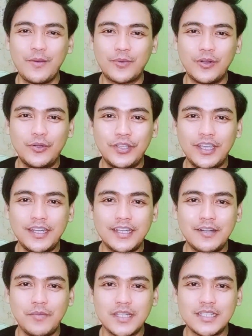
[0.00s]
Produknya
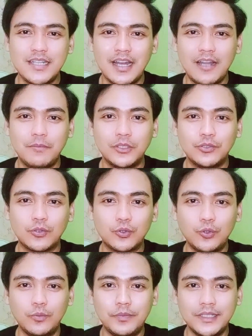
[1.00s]
dikemas dalam
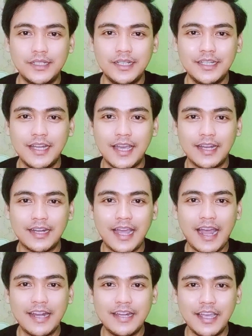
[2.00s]
bentuk tube dan
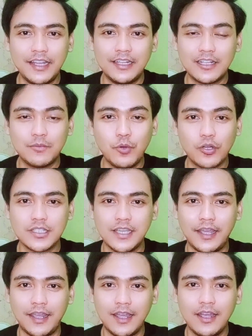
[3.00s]
ada inner
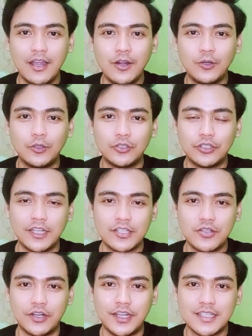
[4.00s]
boxnya ya, untuk
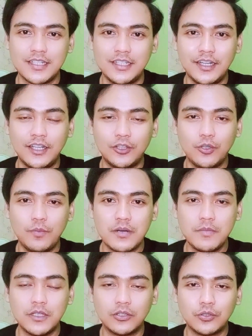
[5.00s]
teksturnya sendiri itu
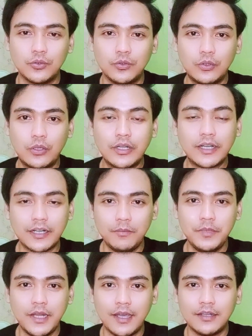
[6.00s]
berbentuk
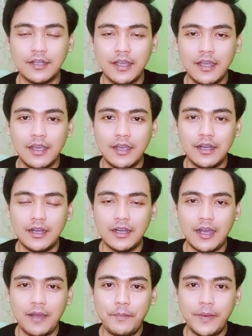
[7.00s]
krim dan
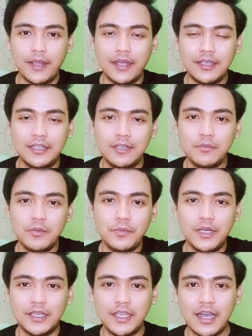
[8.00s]
uh, apa ya ini
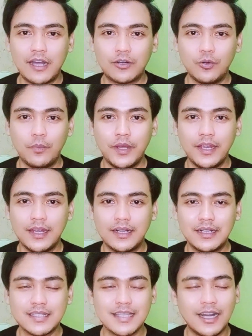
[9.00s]
memiliki aroma
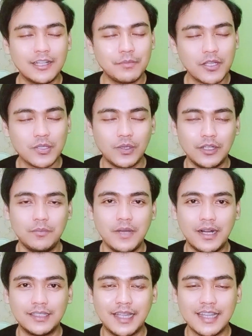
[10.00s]
yang sangat maskulin
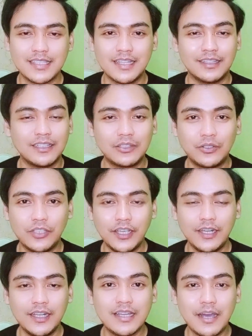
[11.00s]
banget guys dan
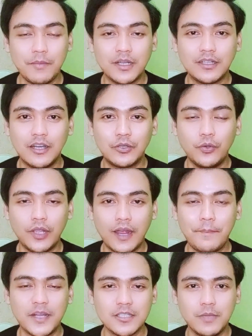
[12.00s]
tentunya ini nggak mengganggu
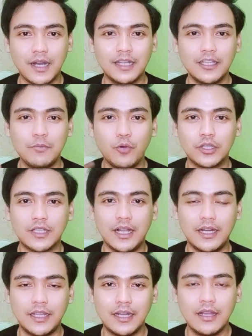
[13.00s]
ya pas banget nih buat
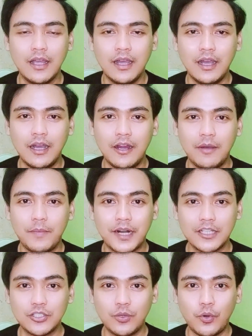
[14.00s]
kalian uh,
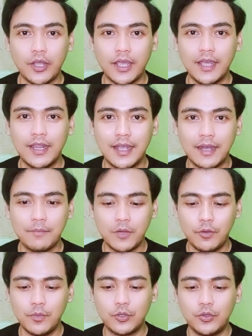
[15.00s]
para cowok ya yang
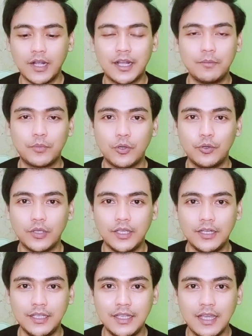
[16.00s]
mau menggunakan produk
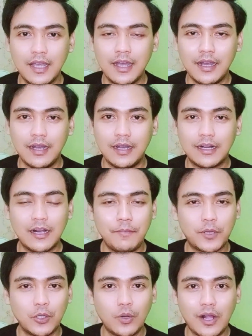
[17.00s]
ini uh,
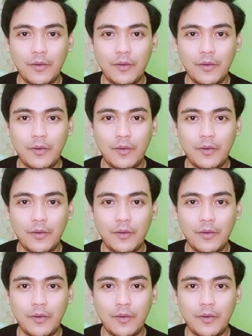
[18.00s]
nggak perlu